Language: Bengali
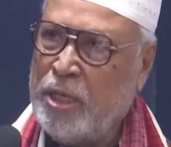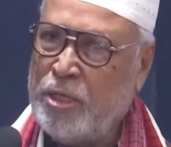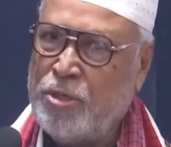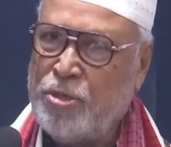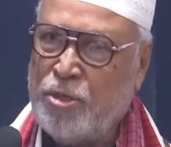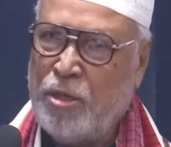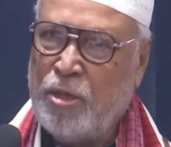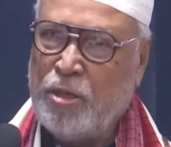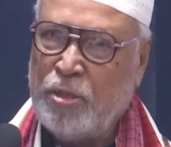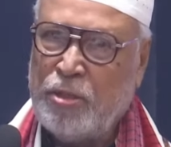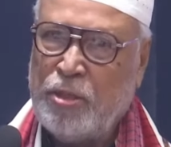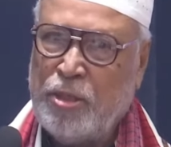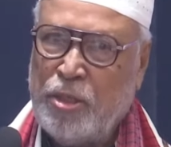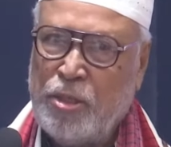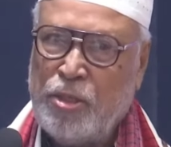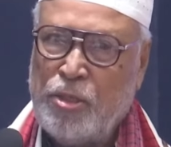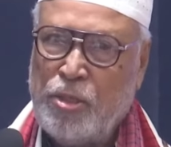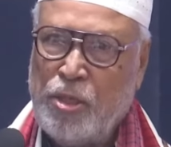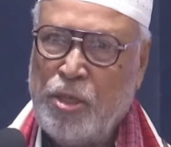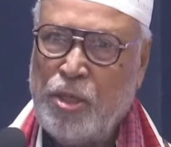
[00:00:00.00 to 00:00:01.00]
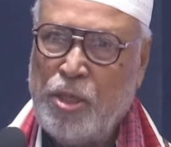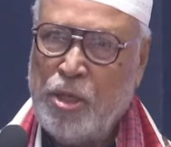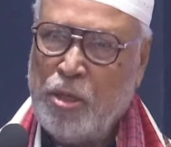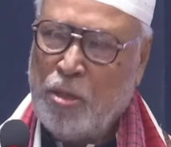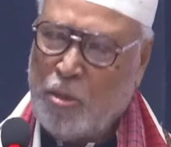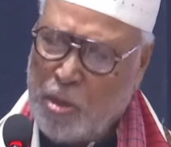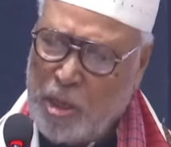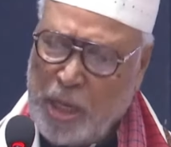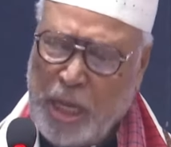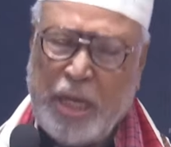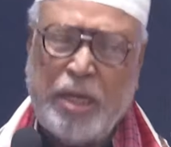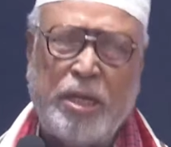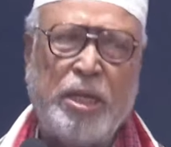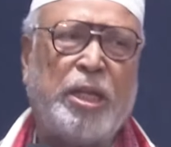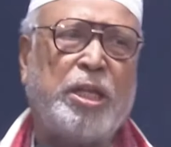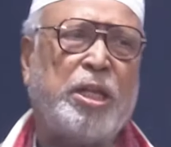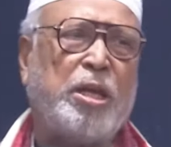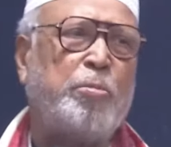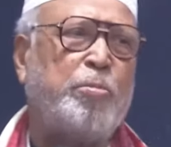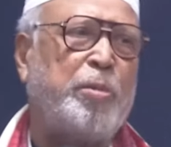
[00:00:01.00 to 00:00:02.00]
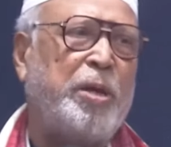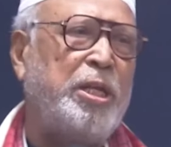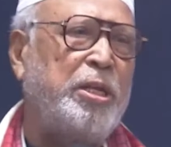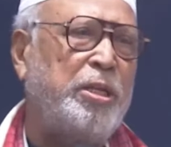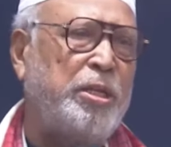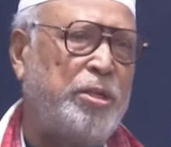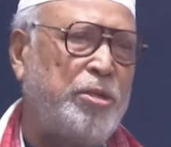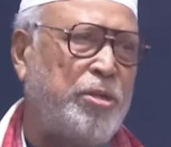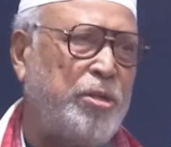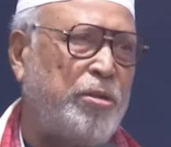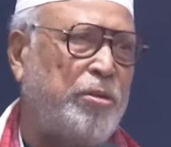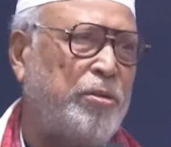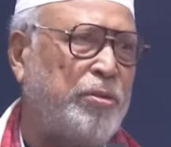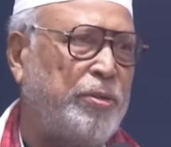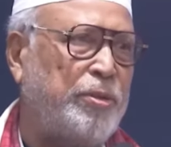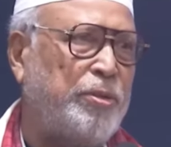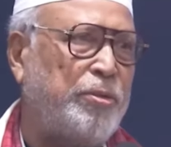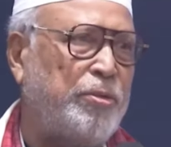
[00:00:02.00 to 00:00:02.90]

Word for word: গিয়েছিল অনেক নেতাই পালিয়েছিল